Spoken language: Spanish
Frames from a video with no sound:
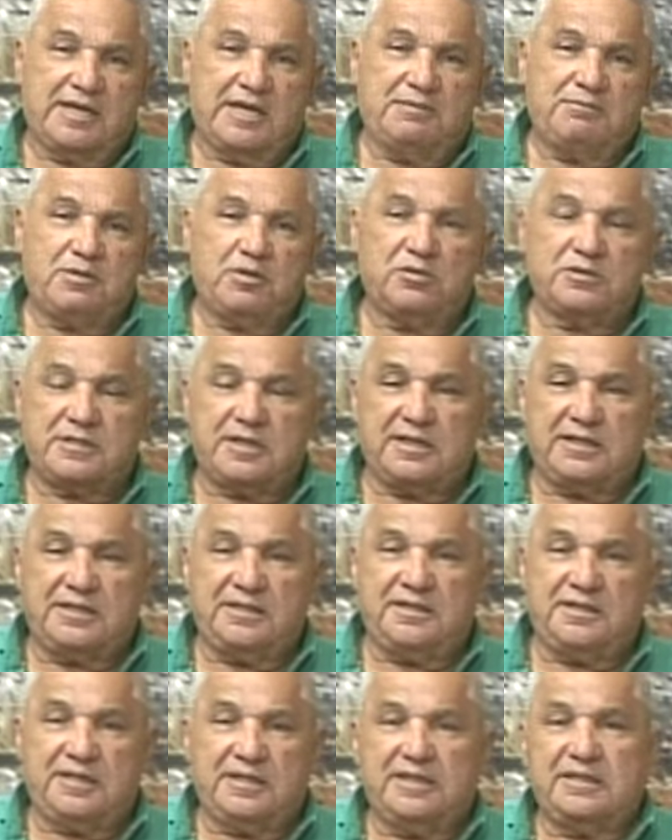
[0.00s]
Jaime González,
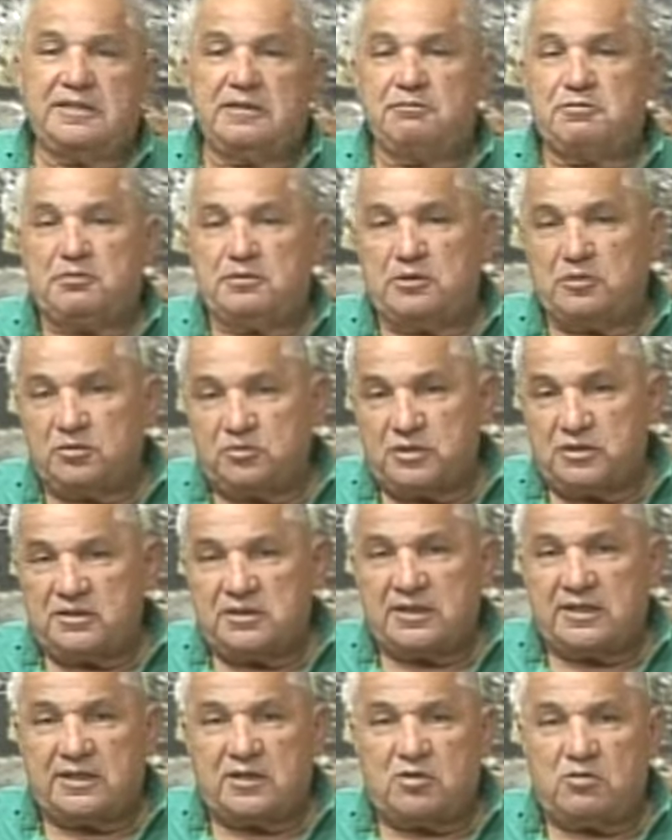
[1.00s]
dirigente de Primera
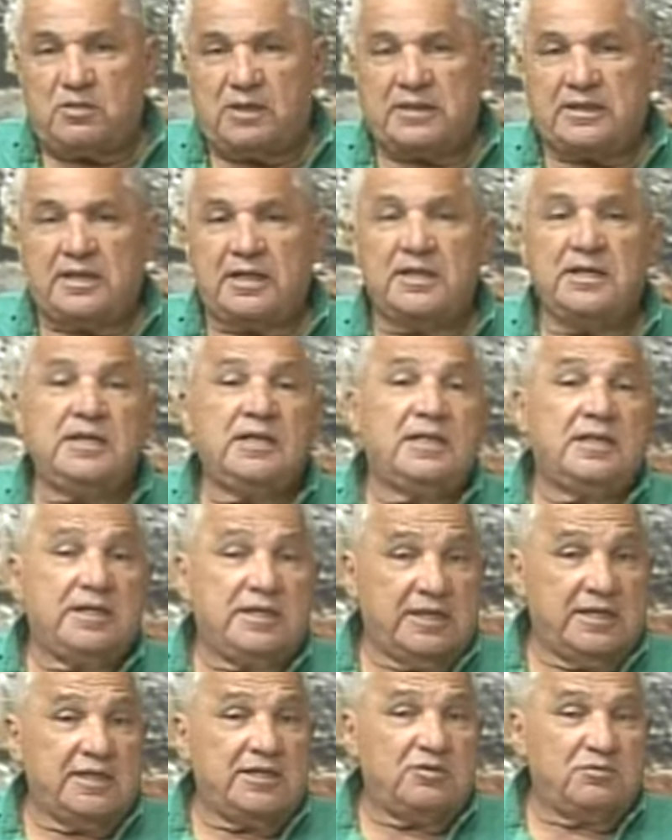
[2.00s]
Justicia en Carubana,
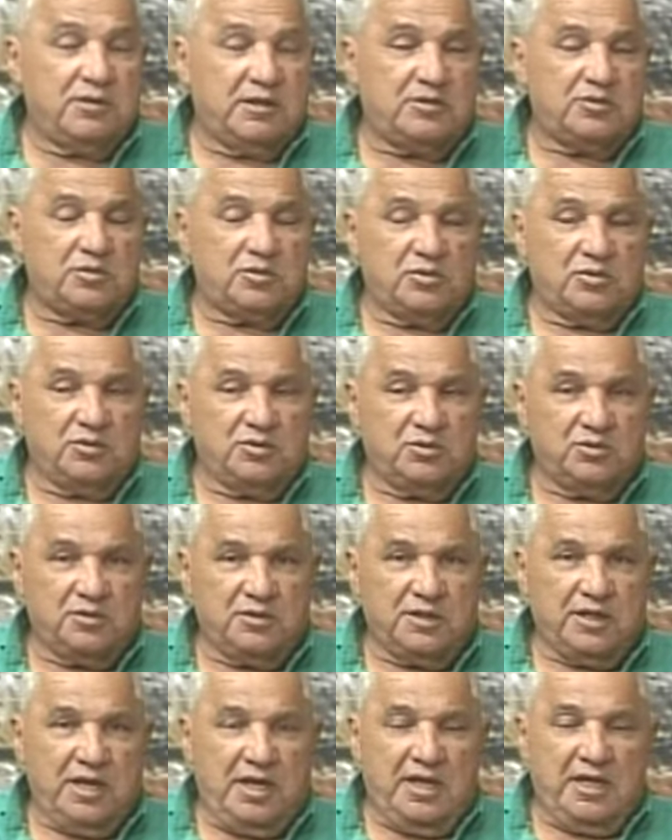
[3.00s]
es nuestro
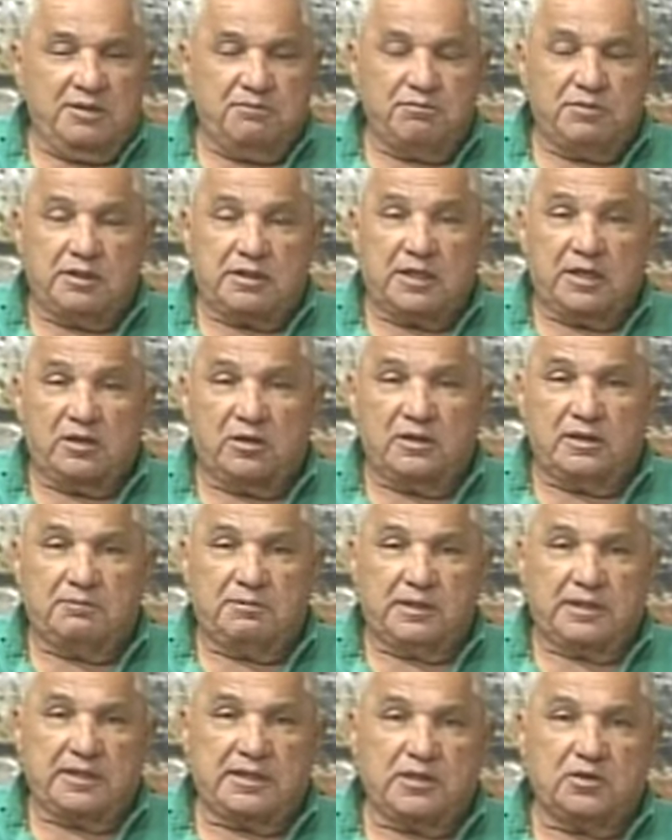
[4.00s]
eh, invitado en la
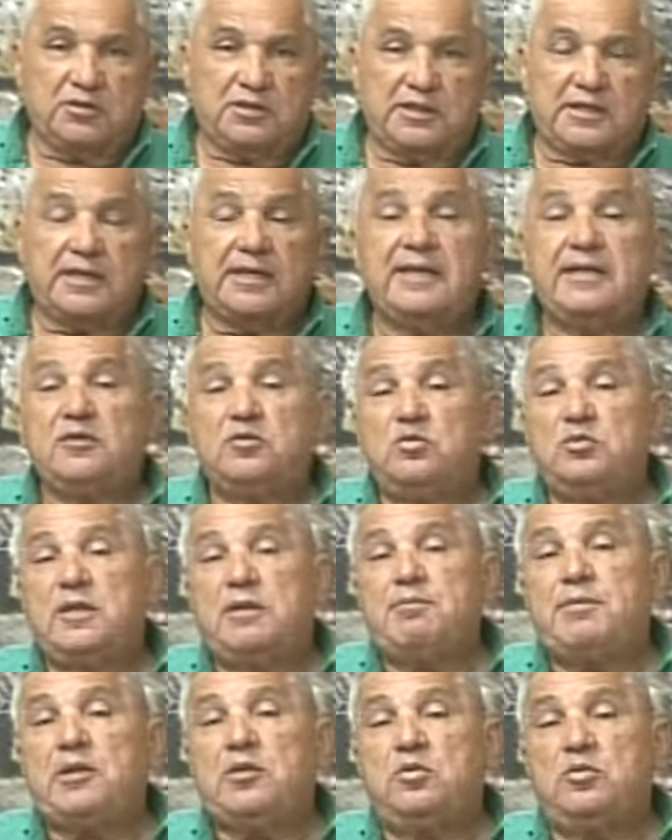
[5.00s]
mañana de hoy. Llegan
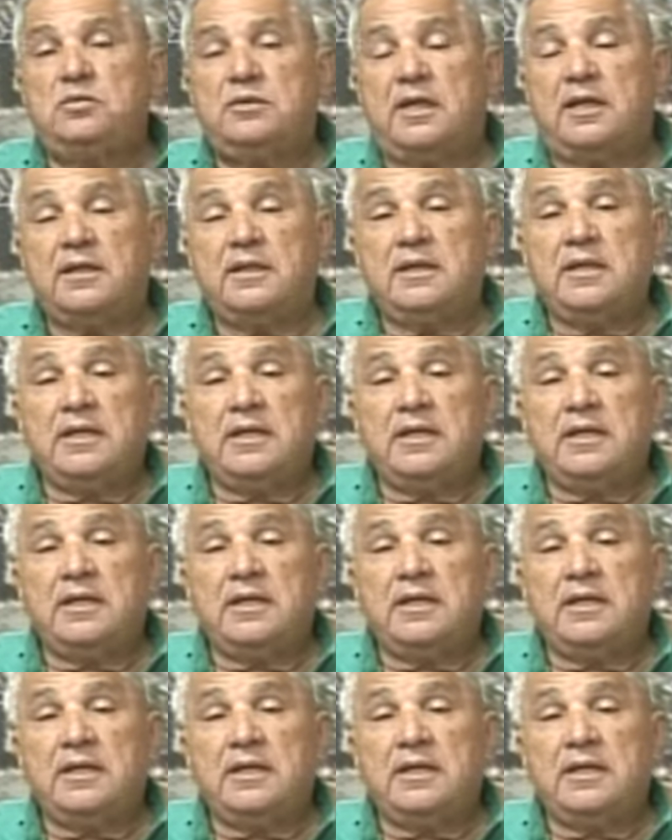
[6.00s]
algunas preguntas.